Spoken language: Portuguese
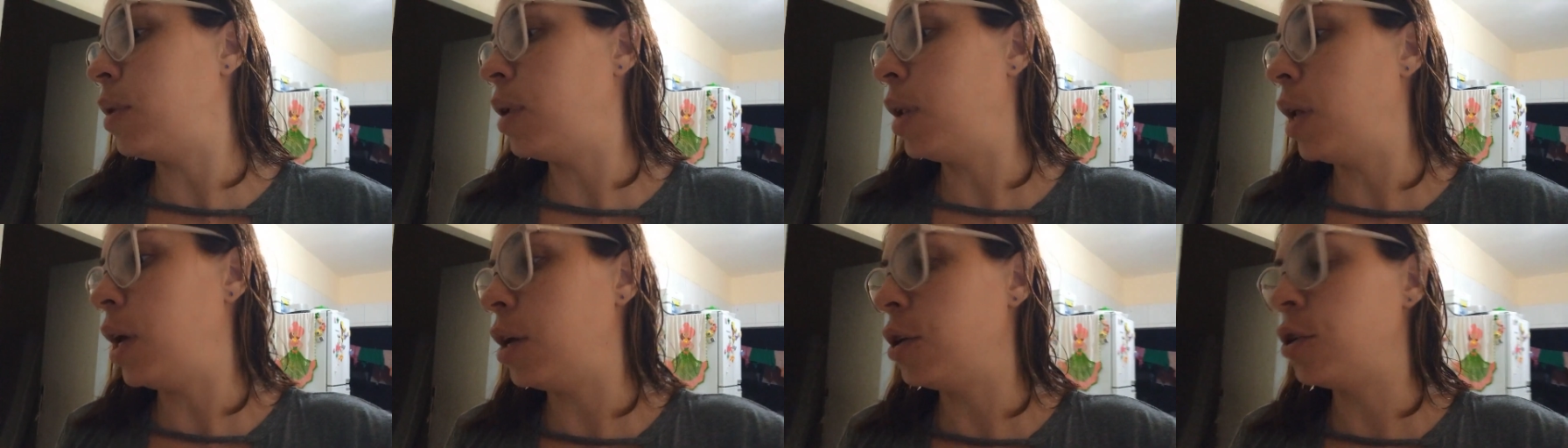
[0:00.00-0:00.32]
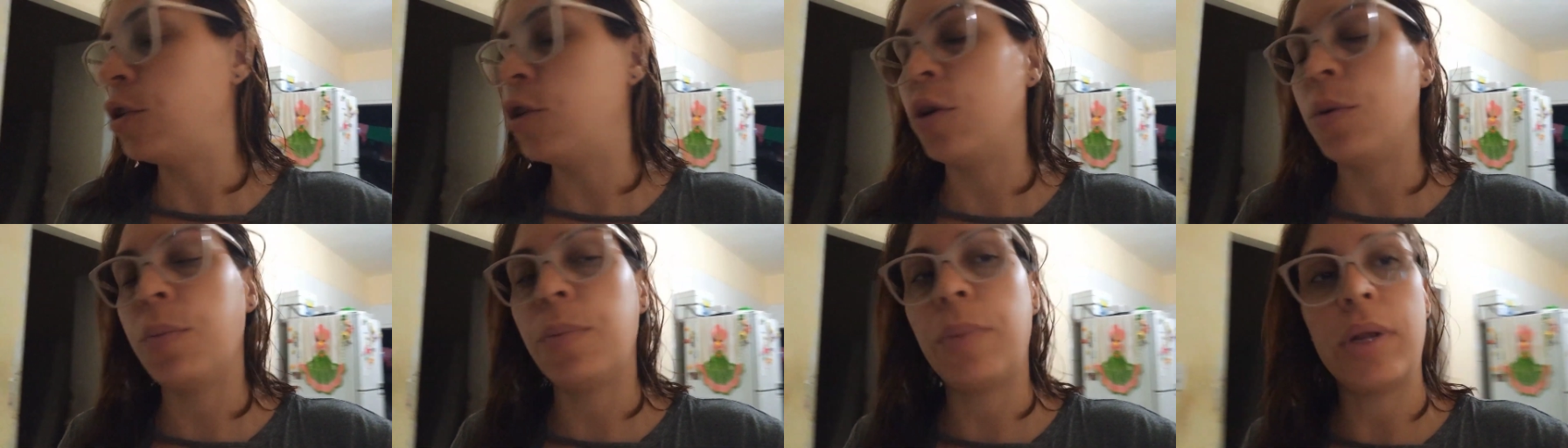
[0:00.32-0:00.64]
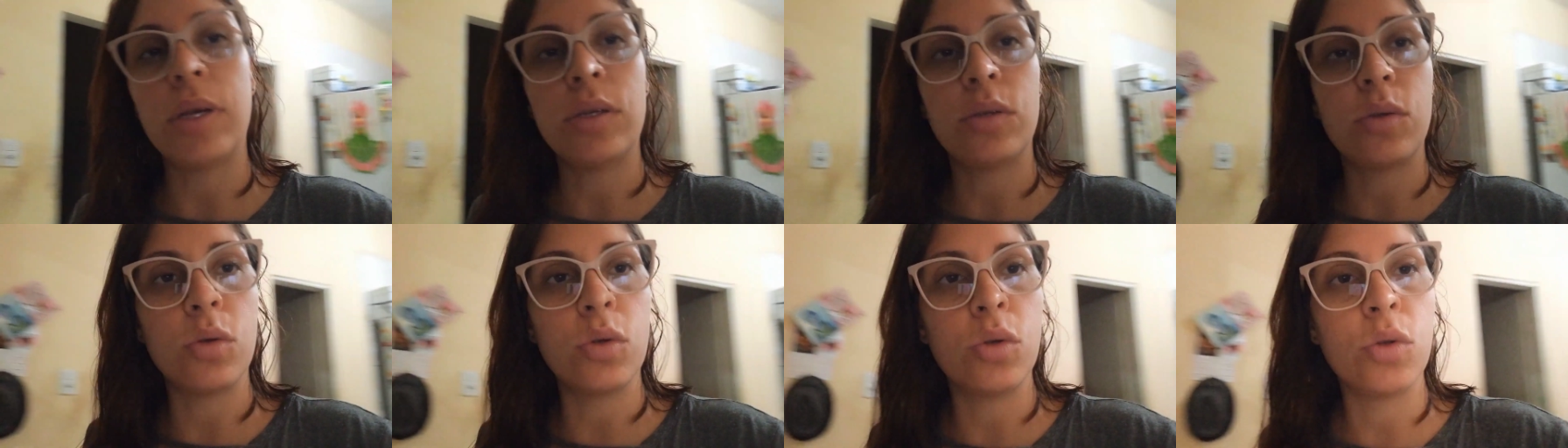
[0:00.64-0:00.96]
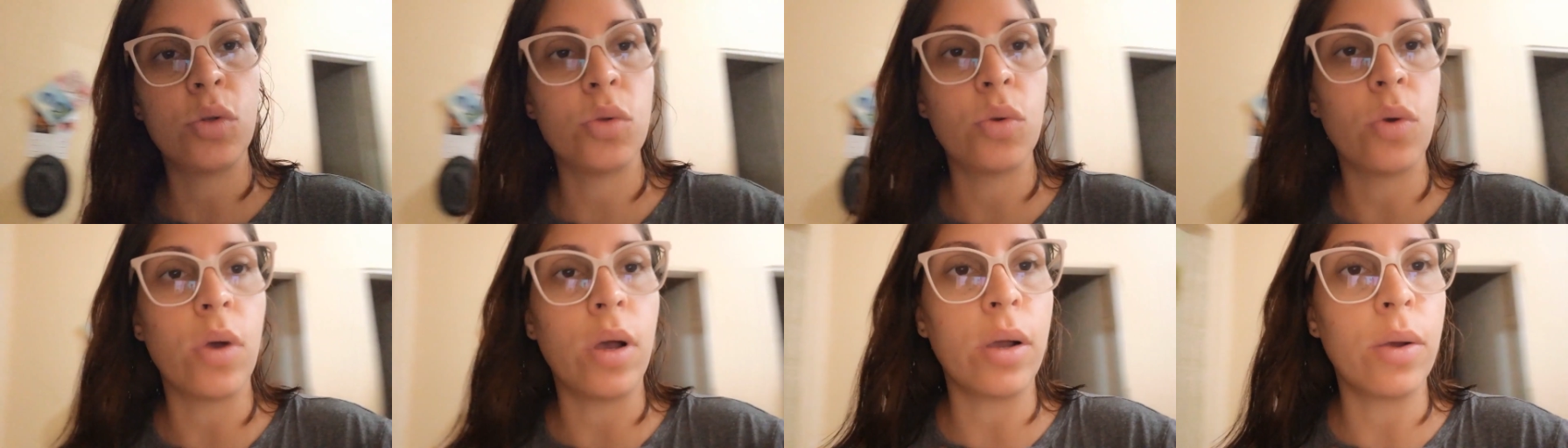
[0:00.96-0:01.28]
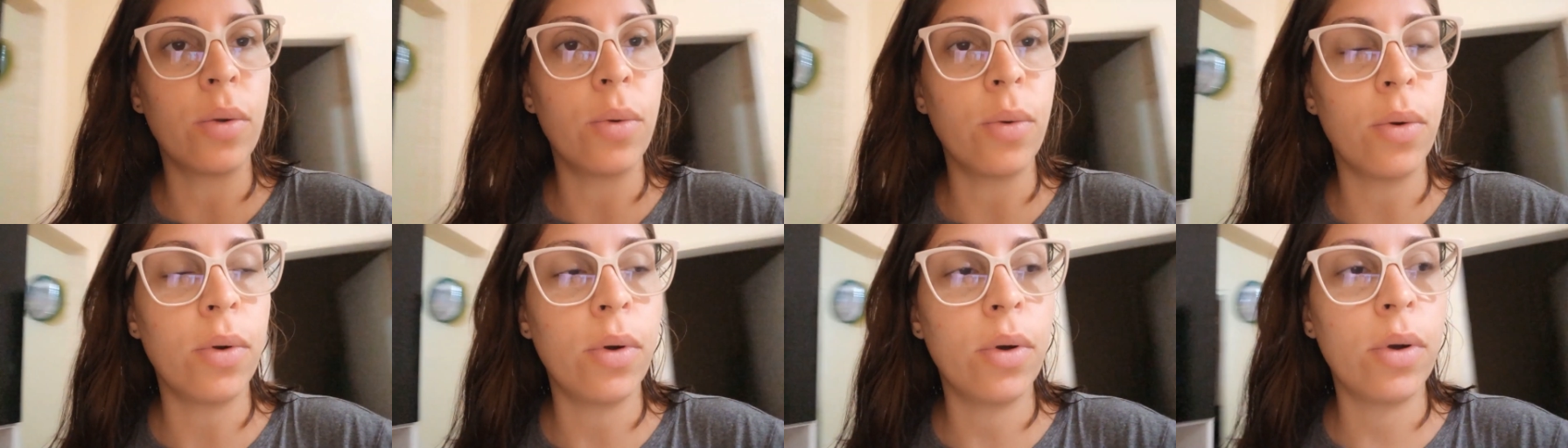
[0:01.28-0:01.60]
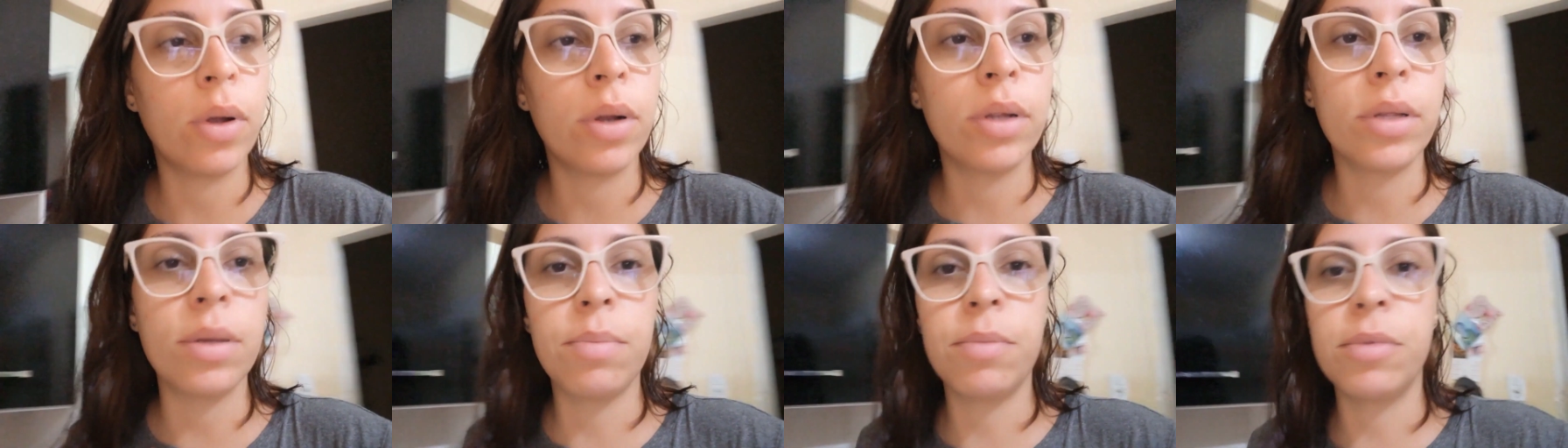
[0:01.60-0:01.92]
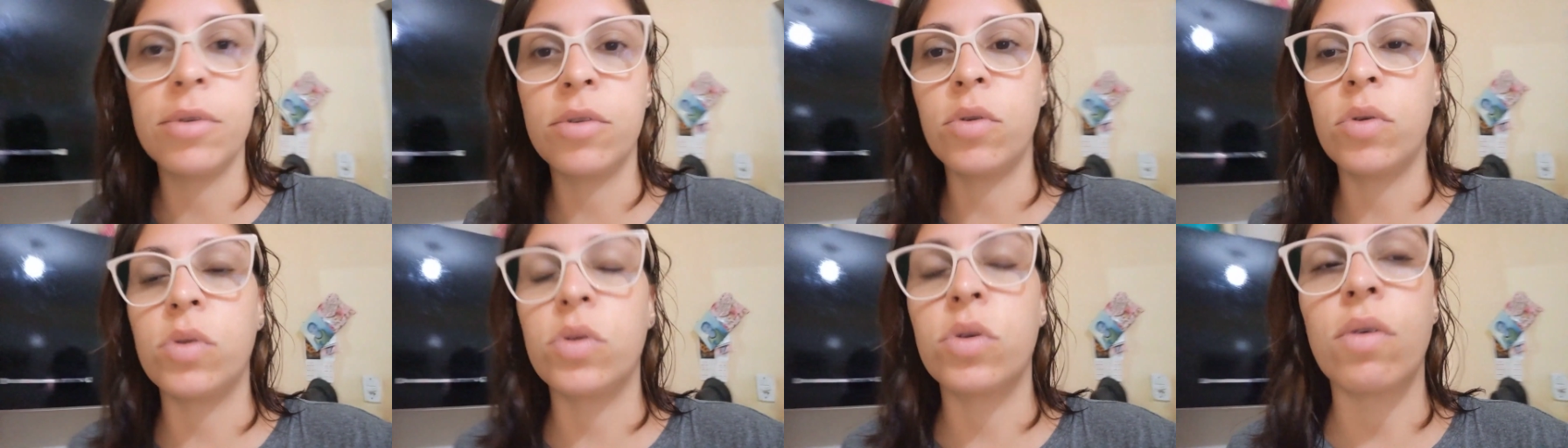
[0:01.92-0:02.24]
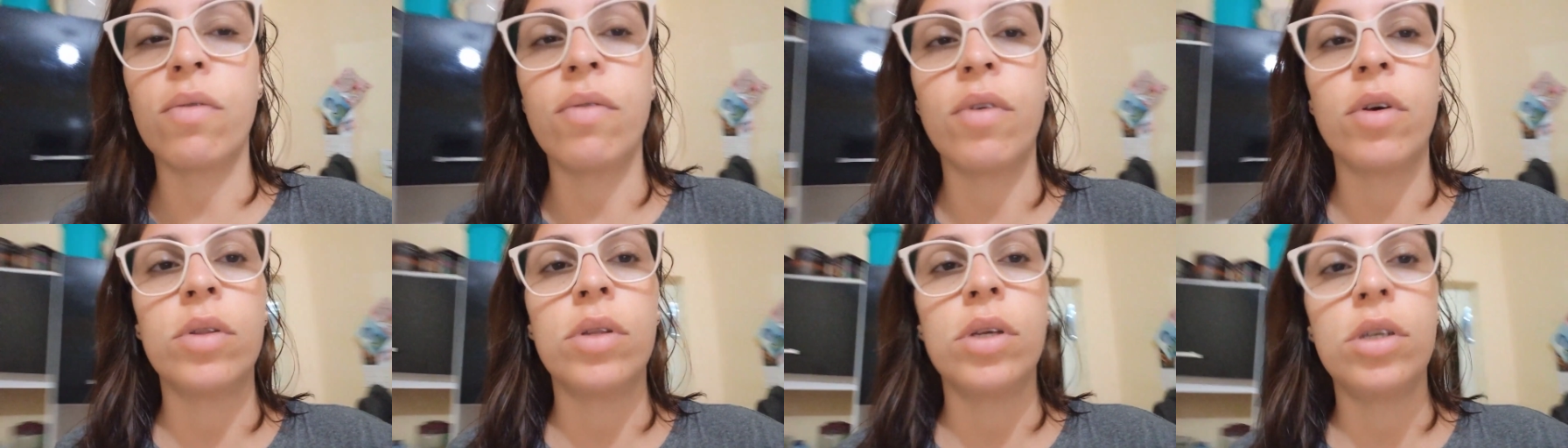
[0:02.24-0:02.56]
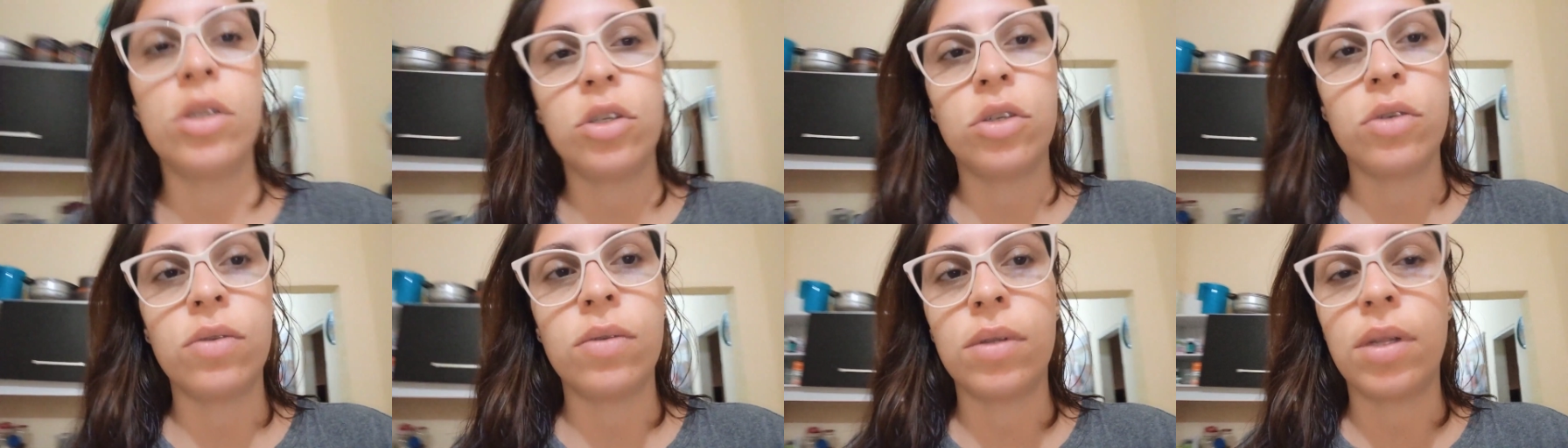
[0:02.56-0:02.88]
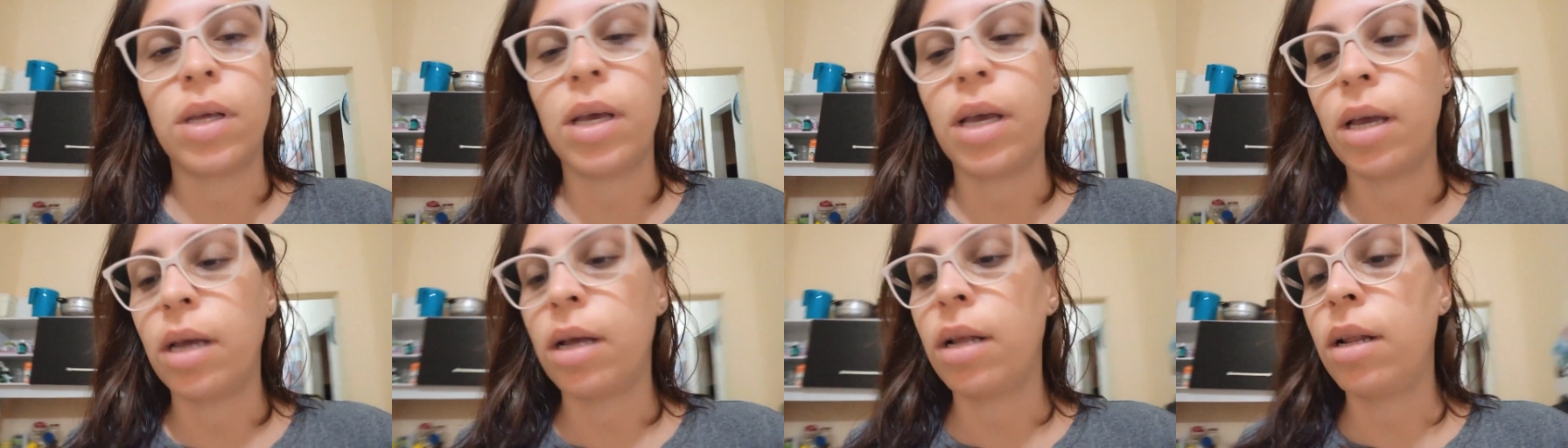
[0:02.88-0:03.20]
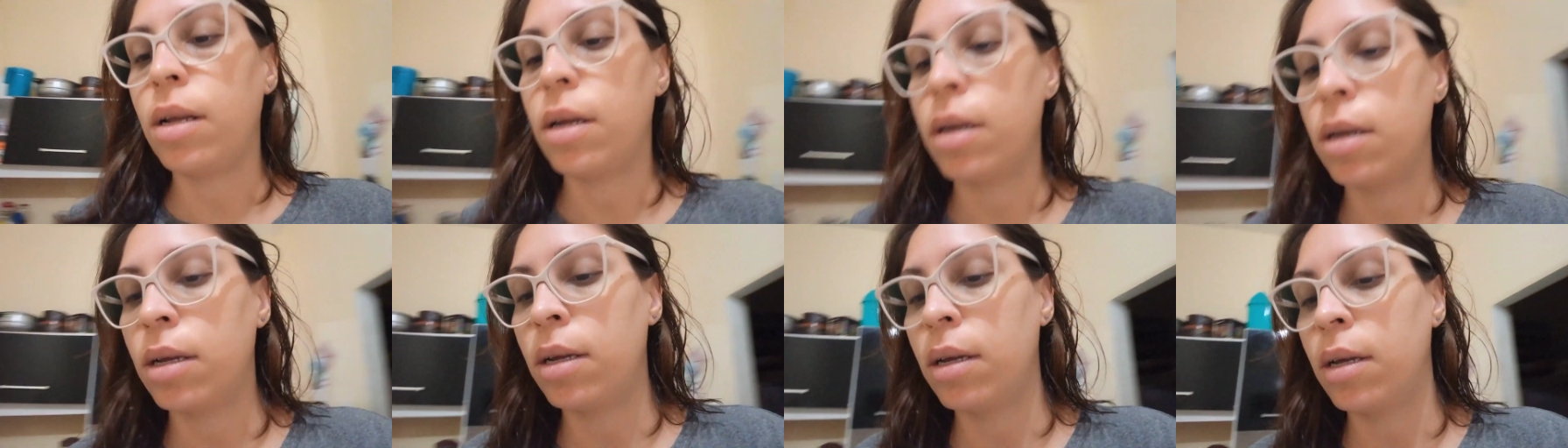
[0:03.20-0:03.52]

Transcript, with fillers: leitinho pra Sossô agora. Depois eu escovar o dentinho dela.